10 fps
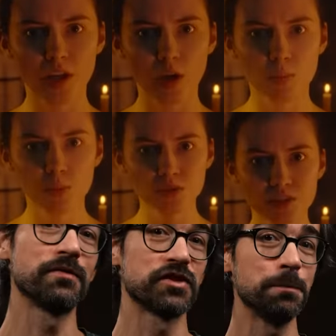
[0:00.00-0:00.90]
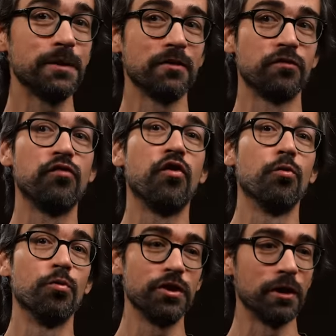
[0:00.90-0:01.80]
które same w sobie
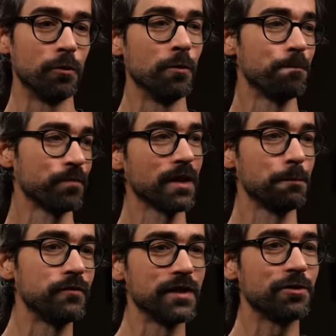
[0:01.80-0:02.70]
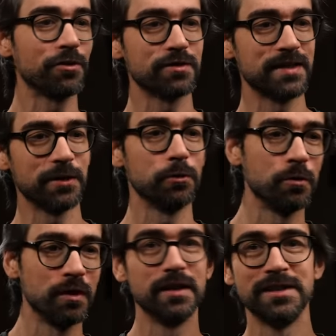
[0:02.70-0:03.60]
wywołują pewnego
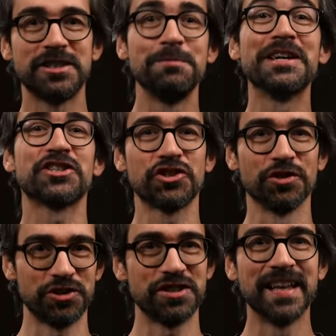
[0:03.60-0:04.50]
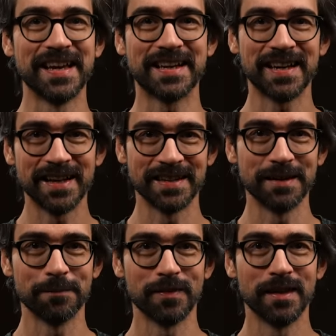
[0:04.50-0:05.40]
rodzaju śmieszność na
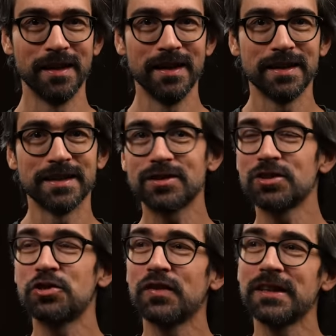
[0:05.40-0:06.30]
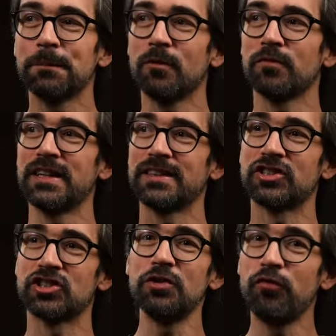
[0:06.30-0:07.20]
ekranie. Jest to świetne, bo w te
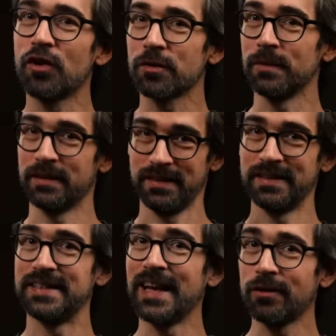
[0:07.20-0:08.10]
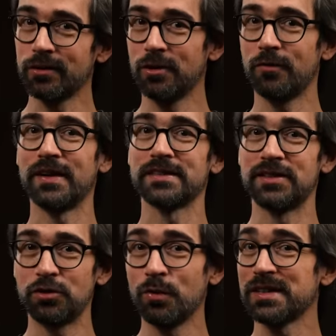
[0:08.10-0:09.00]
trzy formy dialogowa,
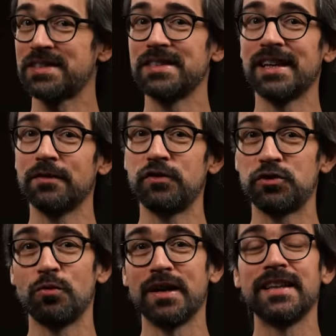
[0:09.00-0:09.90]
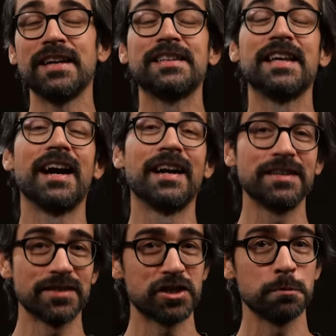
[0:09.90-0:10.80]
sytuacyjna i wizualna
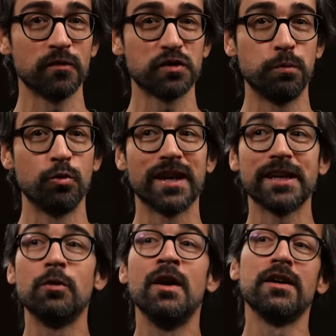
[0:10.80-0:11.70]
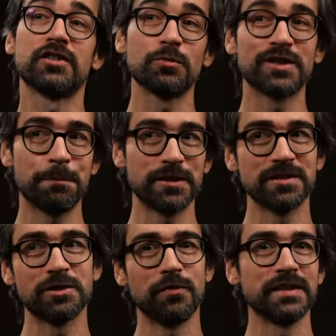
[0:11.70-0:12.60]
idealnie ze sobą współgrają i są
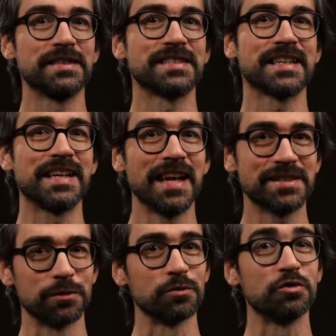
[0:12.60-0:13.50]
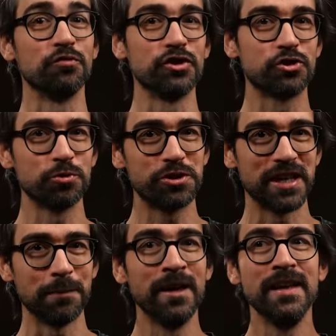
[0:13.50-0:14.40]
zaprezentowane z klasą, z
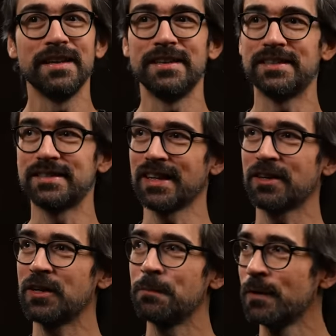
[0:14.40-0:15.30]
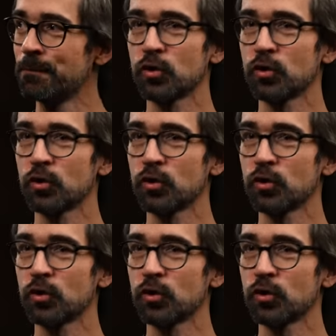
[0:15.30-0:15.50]
wyczuciem i z takim